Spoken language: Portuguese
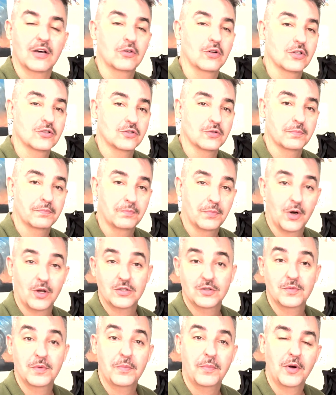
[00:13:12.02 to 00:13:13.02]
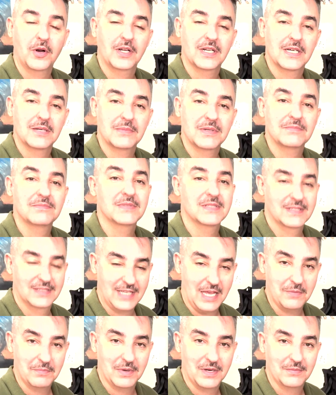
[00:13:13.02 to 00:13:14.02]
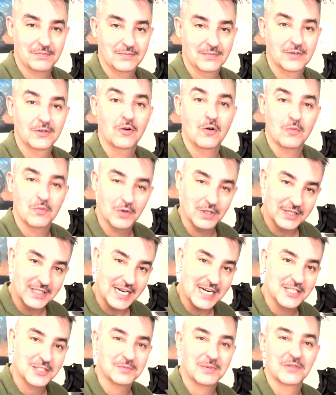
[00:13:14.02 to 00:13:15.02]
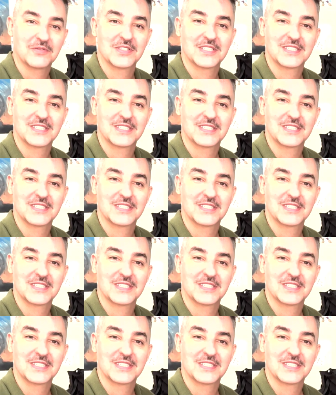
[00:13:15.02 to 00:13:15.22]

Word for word: o nosso próximo programa, sempre com muita arte para